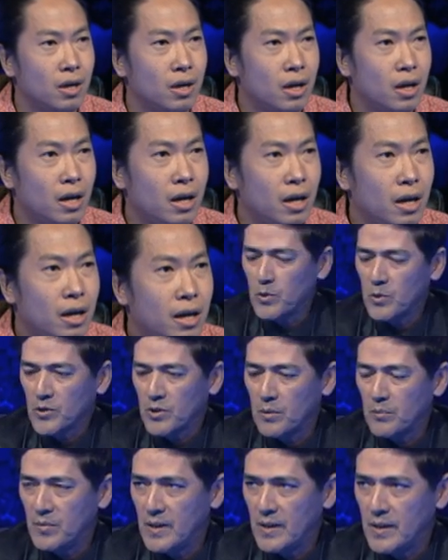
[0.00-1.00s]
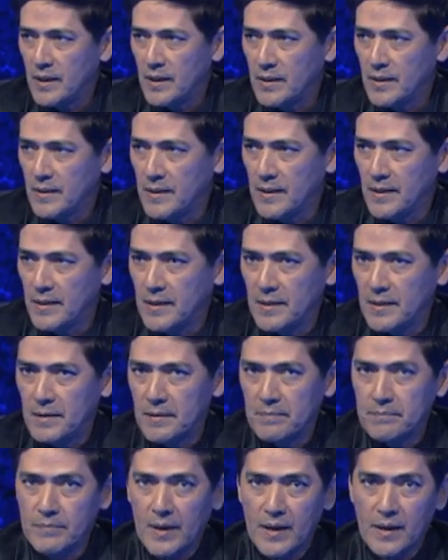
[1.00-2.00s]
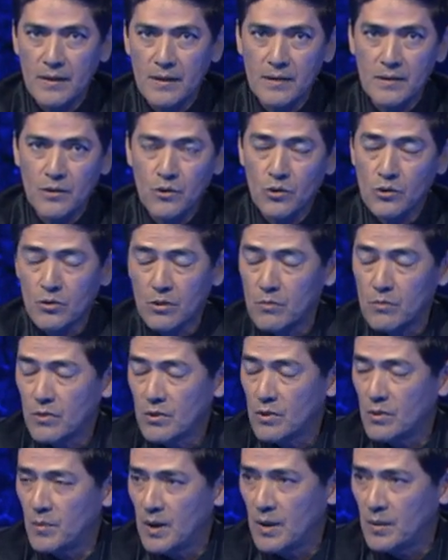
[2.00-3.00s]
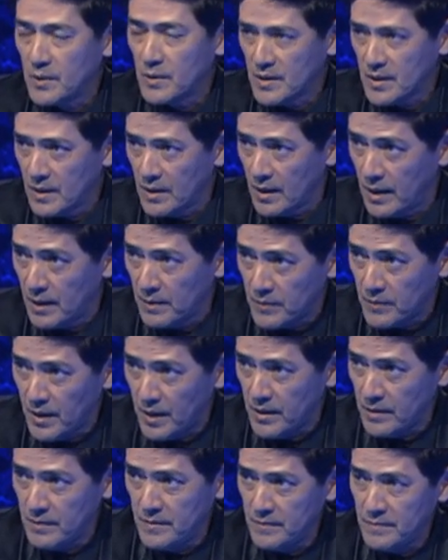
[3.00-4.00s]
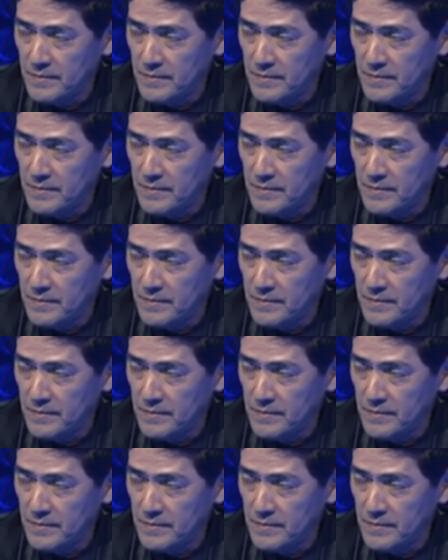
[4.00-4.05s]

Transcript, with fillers: Ibig mo ba sabihin eh, parang gusto mong gumamit ng lifeline?